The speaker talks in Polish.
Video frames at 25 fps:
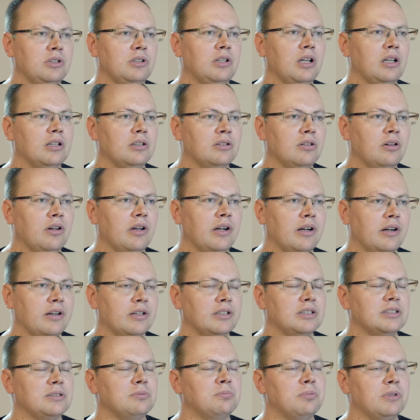Nintendo,
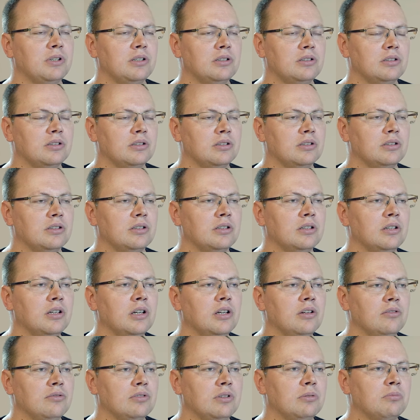iRace Speed, y,
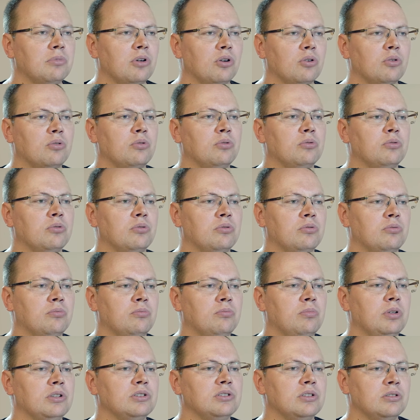w tym roku
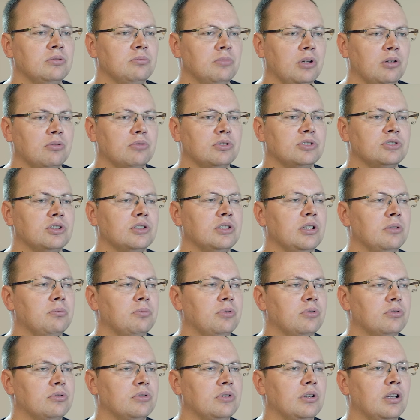będzie miał jeszcze
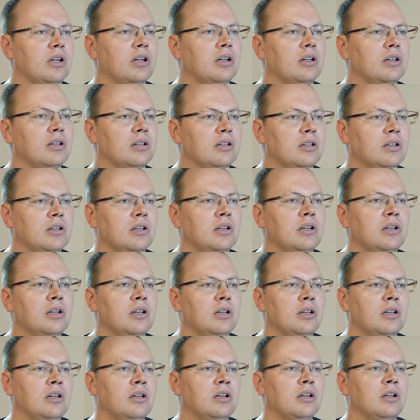debiut na
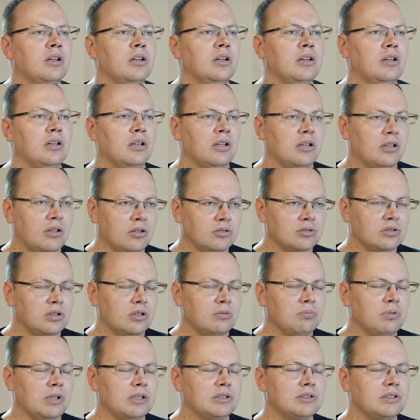
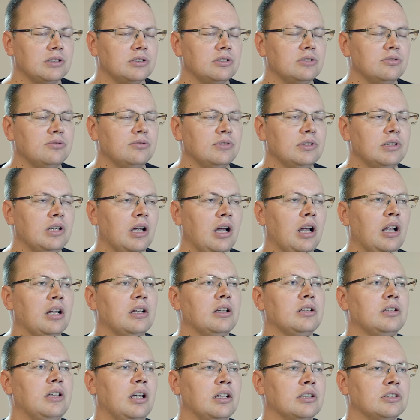konsoli PlayStation Vita,
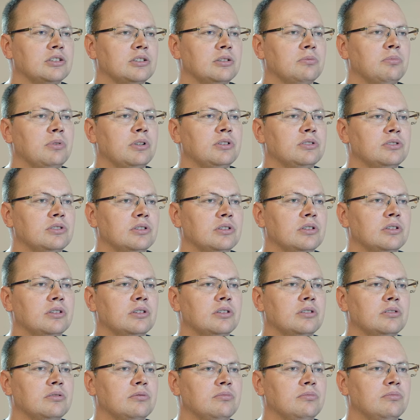ale także
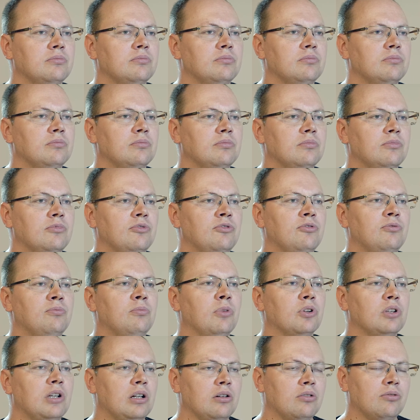będzie mm, w
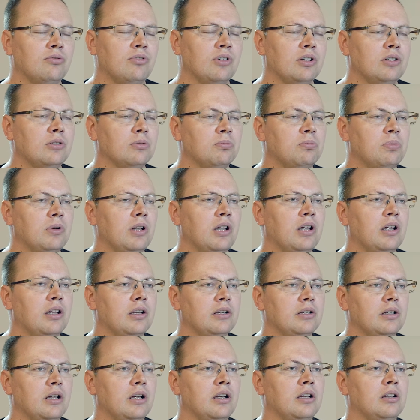modelu free to
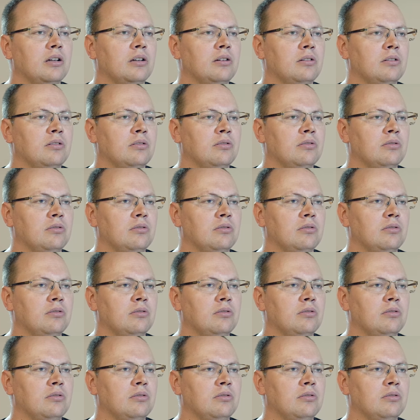play na,